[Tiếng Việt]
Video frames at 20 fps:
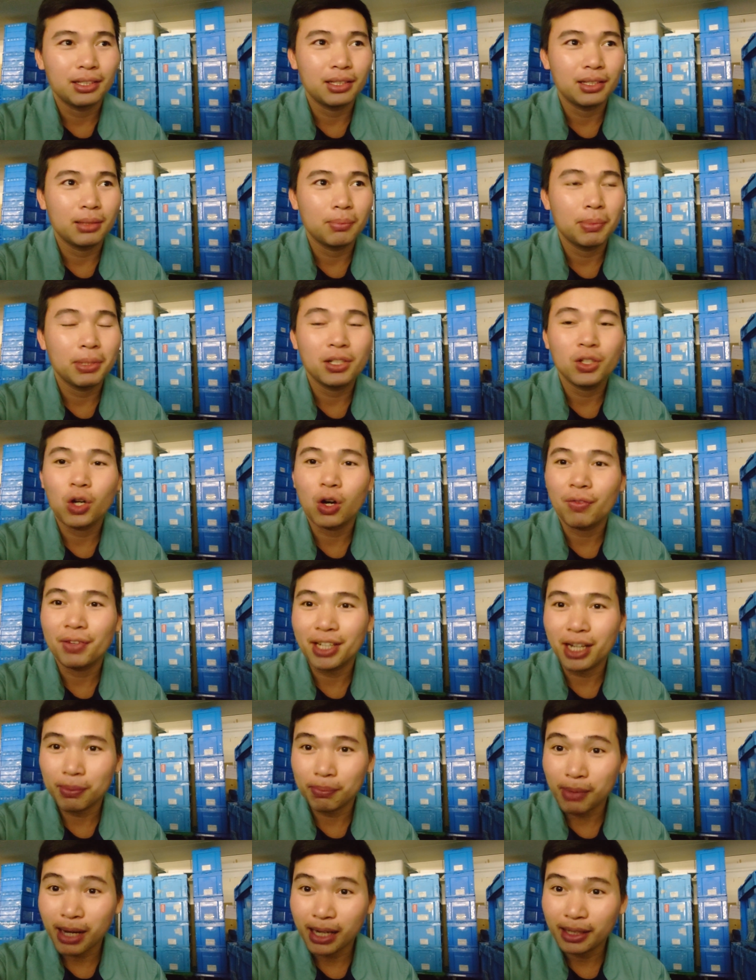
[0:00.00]
thì mình nói
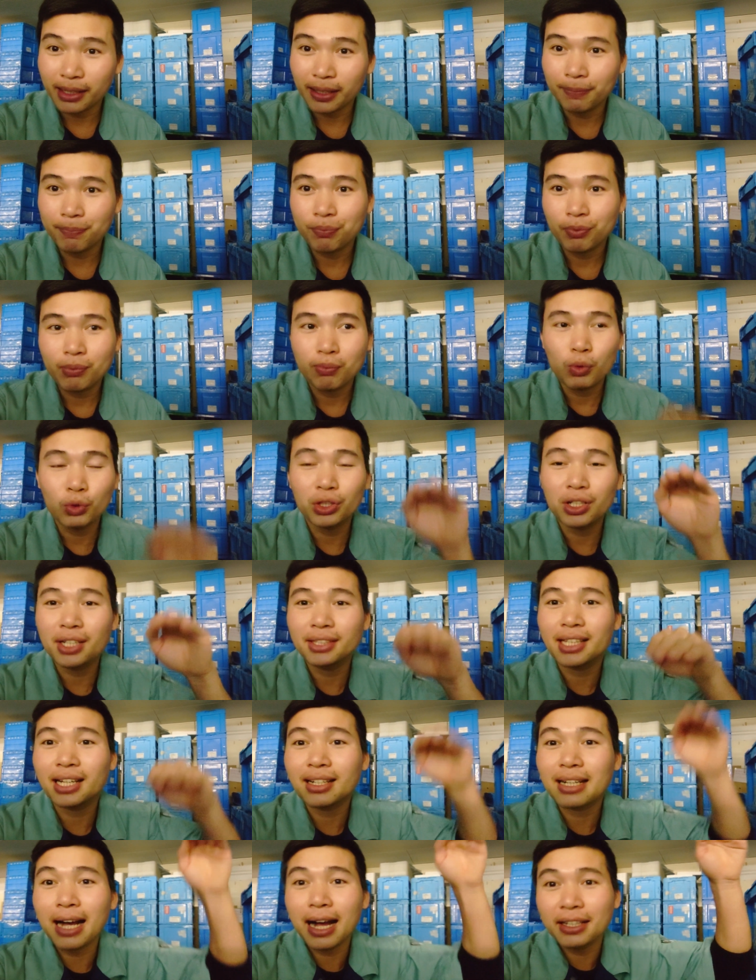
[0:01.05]
với các bạn này một
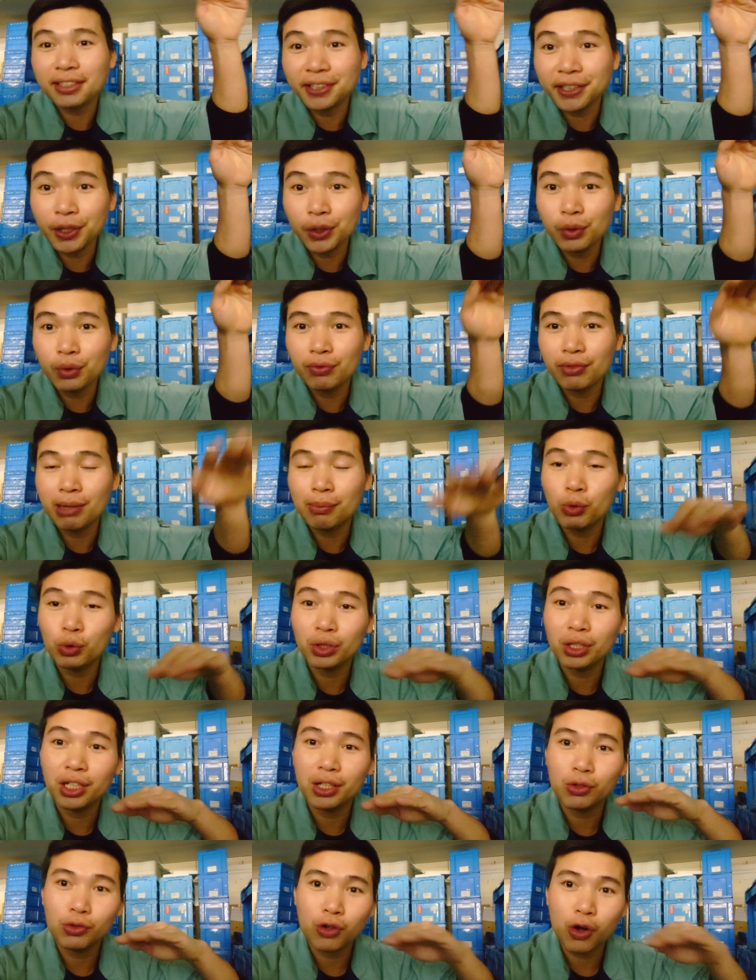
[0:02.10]
người tăng cá nhiều và
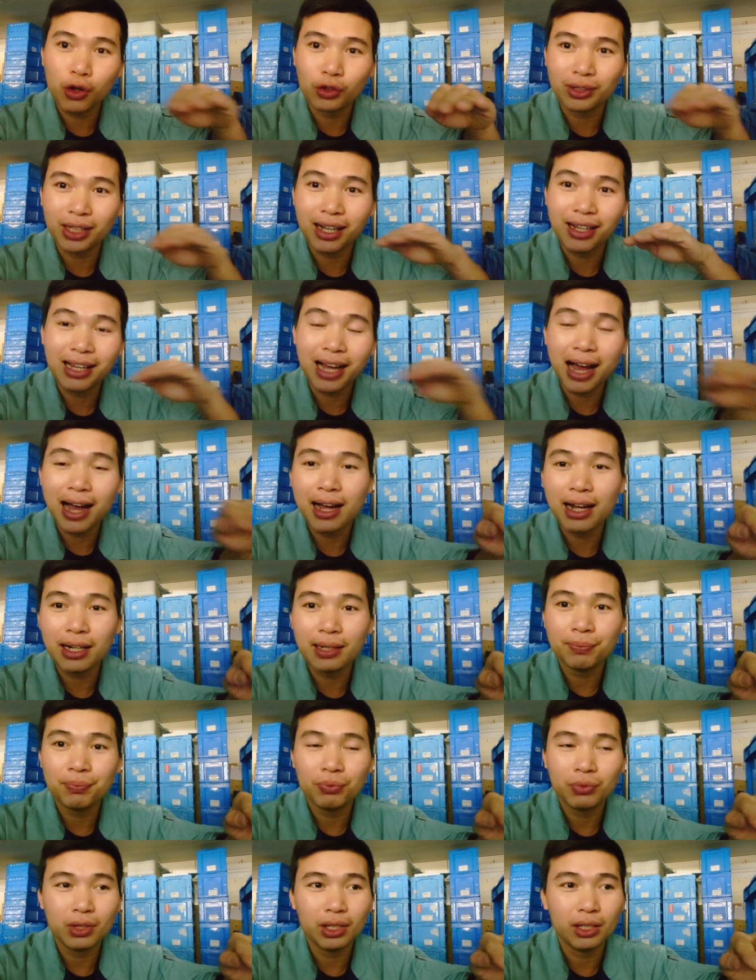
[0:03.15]
một người không có tăng
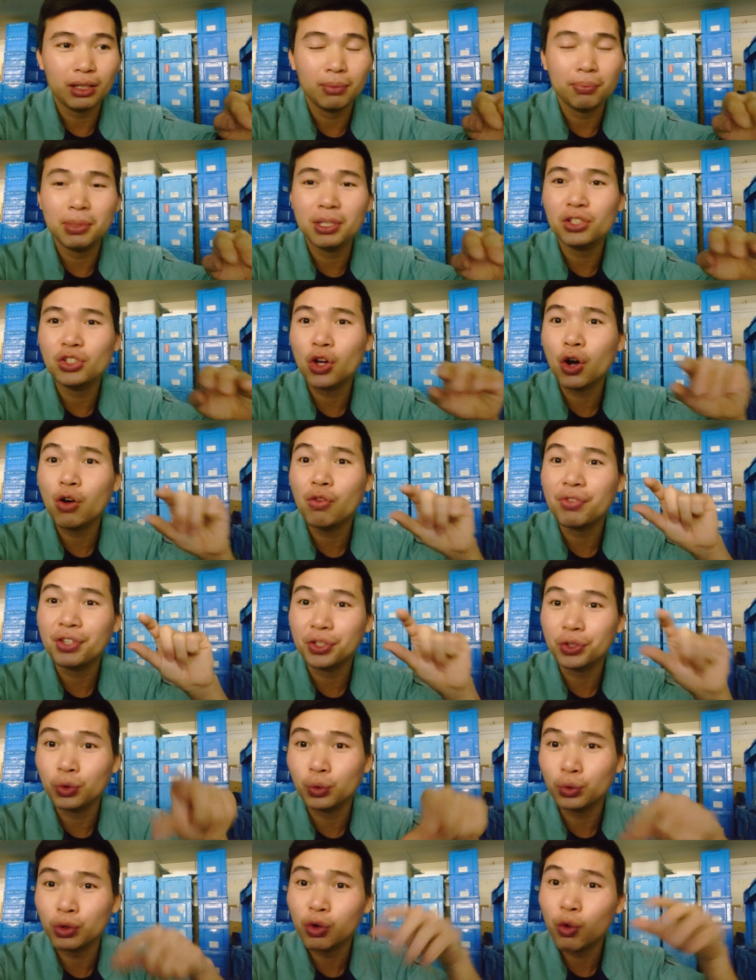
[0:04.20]
cá thì mình cho
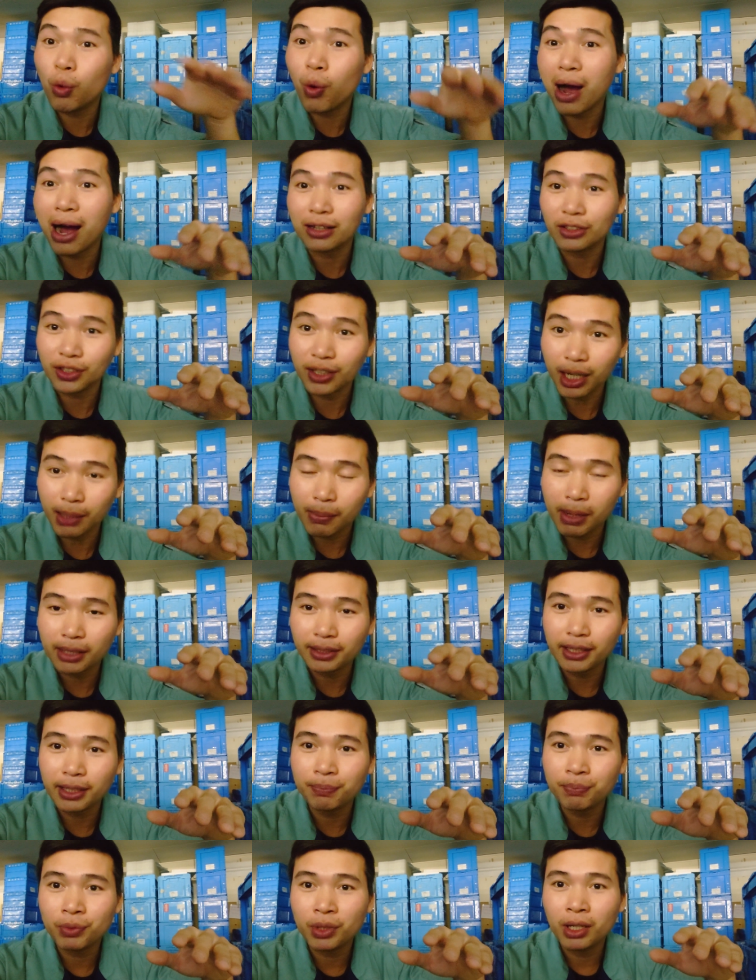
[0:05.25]
ví dụ trong khoảng thôi các
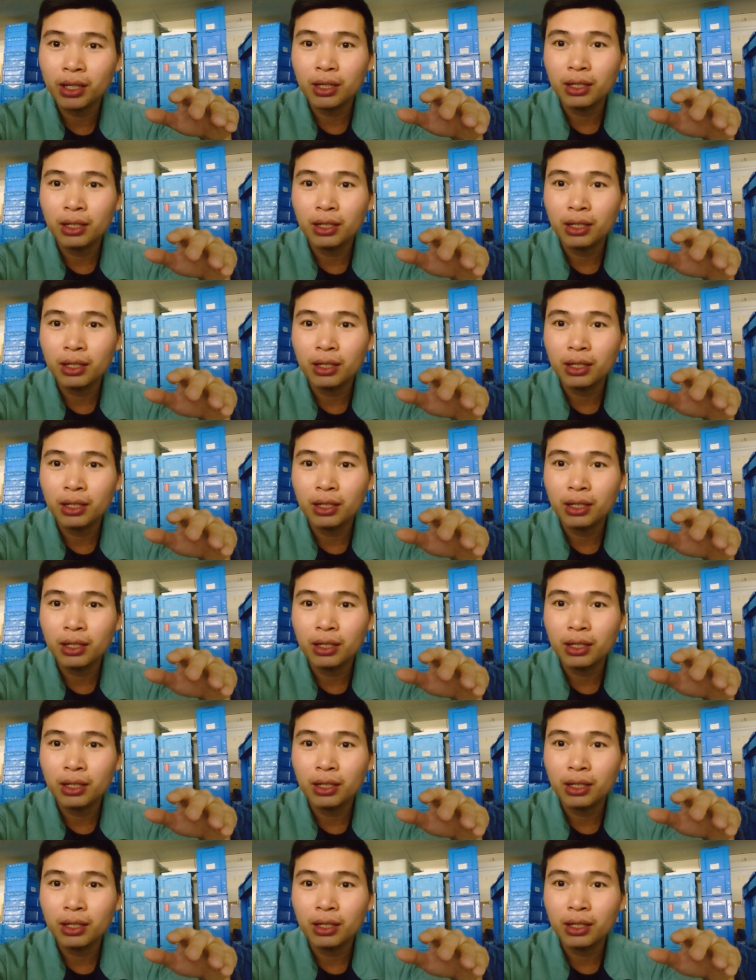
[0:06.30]
bạn nhé